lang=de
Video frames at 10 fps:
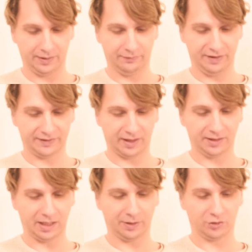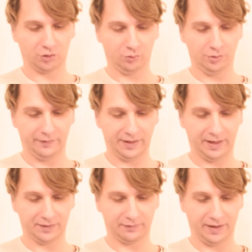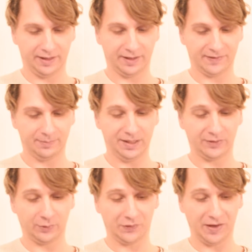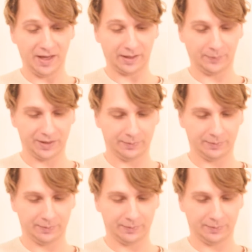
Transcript: Äh, was kann ich aber tun, wenn er sich weigert, sie mir zu sagen?